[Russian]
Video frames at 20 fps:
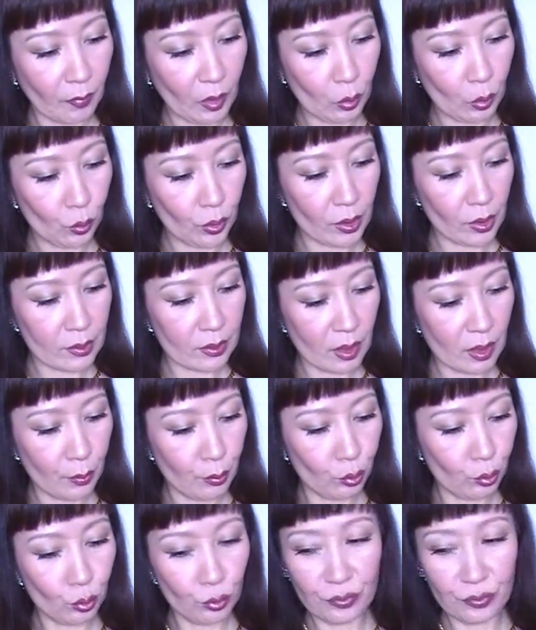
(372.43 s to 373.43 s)
ну, я не знаю,
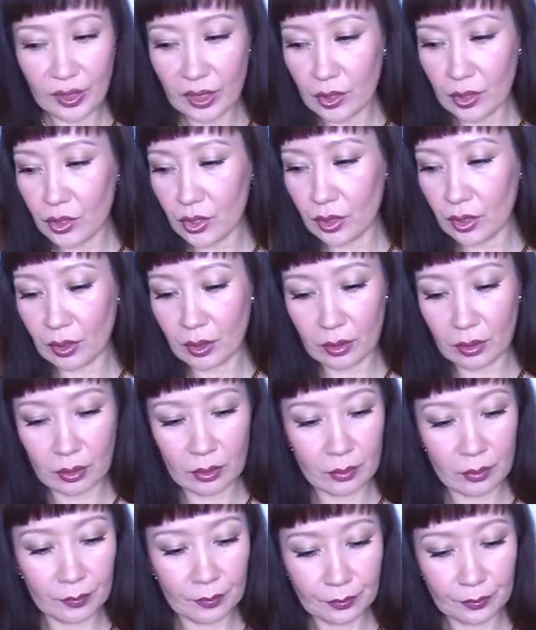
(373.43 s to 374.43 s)
полуверчик.
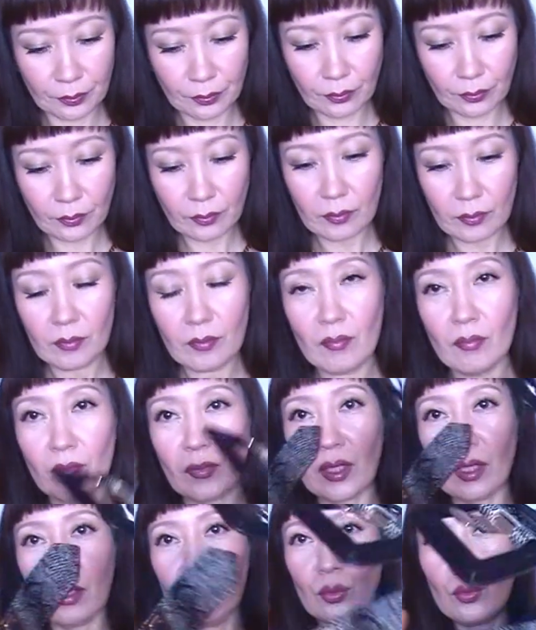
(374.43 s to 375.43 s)
Э,
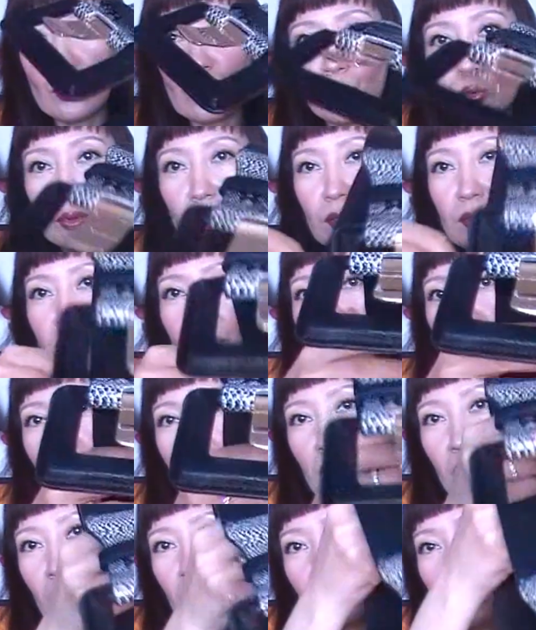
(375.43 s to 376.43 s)
и он смотрится вот
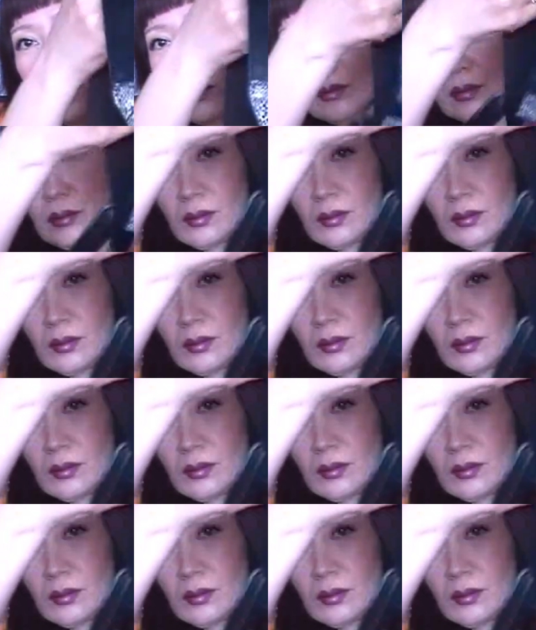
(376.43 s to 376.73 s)
так.